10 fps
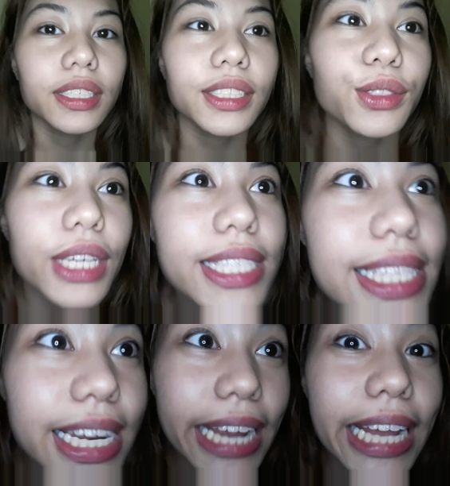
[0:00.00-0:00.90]
So guys, sa
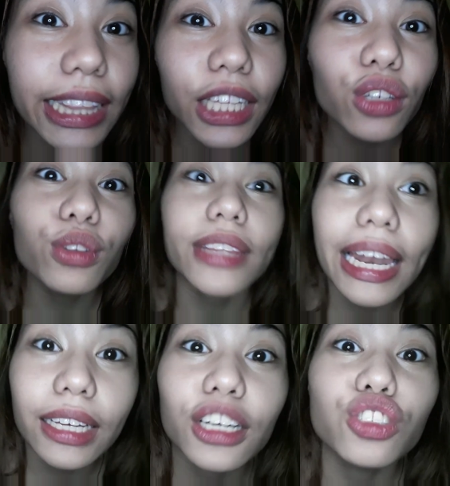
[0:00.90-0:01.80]
try natin kung
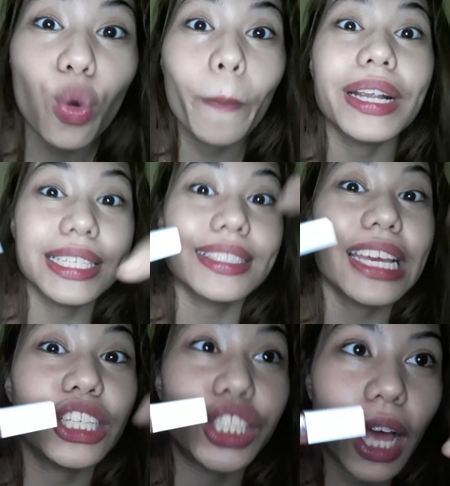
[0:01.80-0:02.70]
talagang super
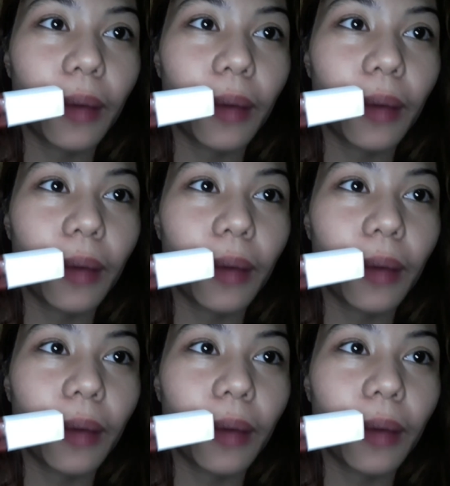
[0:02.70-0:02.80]
stay siya.